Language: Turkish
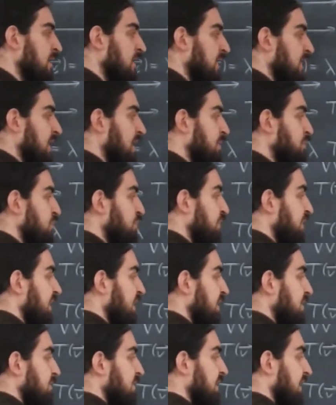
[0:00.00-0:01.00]
Eğer bu
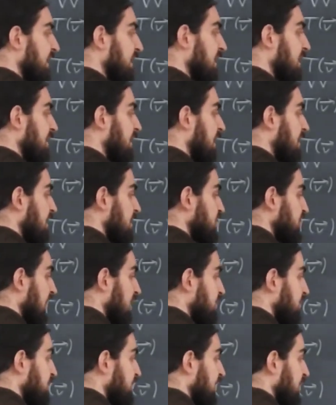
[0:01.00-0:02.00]
V'yi bir skalerle
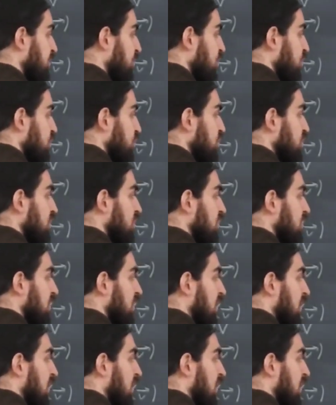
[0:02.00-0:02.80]
çarpıp da boyunu